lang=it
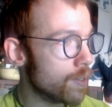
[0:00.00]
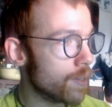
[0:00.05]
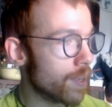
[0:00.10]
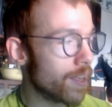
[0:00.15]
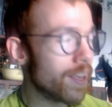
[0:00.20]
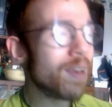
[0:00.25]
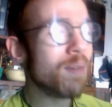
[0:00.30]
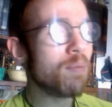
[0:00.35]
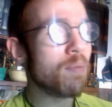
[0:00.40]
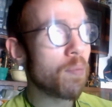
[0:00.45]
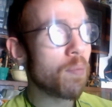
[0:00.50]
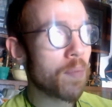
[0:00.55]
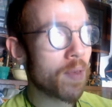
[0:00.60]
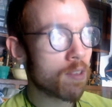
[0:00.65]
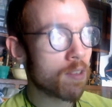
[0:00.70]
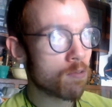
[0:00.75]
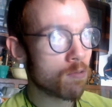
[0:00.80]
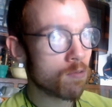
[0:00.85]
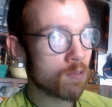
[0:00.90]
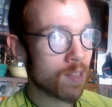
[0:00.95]
che mi è
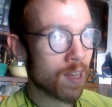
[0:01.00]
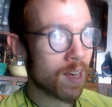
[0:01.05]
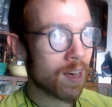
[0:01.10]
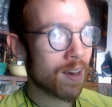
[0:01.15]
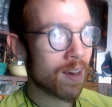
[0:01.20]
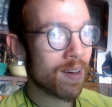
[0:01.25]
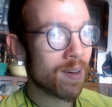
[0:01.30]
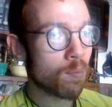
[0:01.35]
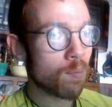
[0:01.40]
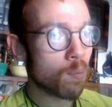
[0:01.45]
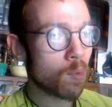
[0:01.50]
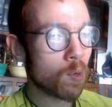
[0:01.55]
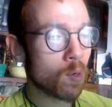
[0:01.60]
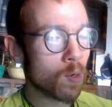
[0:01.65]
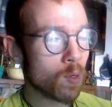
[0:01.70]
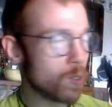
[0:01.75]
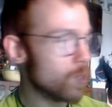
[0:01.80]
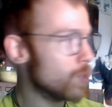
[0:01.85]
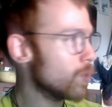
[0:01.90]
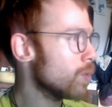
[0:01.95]
piaciuta
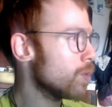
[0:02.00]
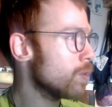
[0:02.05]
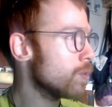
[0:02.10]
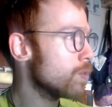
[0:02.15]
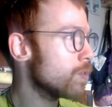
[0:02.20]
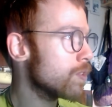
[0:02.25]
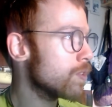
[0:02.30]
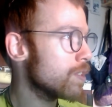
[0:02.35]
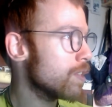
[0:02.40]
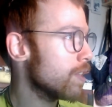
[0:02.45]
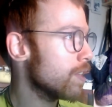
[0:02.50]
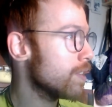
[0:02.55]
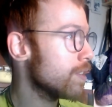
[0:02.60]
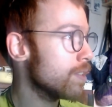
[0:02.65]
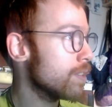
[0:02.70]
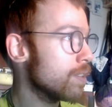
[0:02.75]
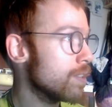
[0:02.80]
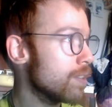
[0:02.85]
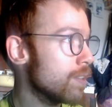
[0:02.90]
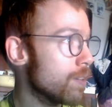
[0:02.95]
molto
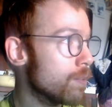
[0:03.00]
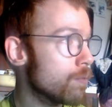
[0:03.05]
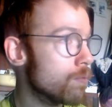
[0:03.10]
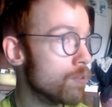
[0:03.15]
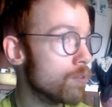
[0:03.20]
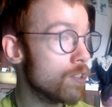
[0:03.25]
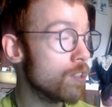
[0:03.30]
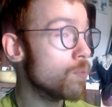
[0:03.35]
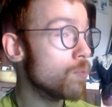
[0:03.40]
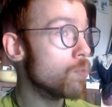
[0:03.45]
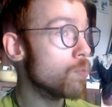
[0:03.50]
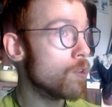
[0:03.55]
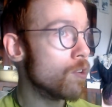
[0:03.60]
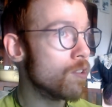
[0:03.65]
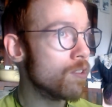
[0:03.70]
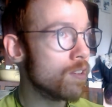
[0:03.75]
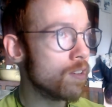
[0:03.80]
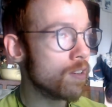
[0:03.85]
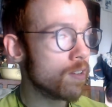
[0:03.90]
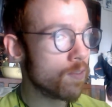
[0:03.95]
nonostante sia un tipo
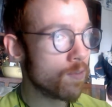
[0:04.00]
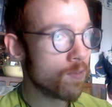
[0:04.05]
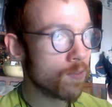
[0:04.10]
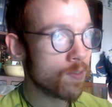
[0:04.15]
di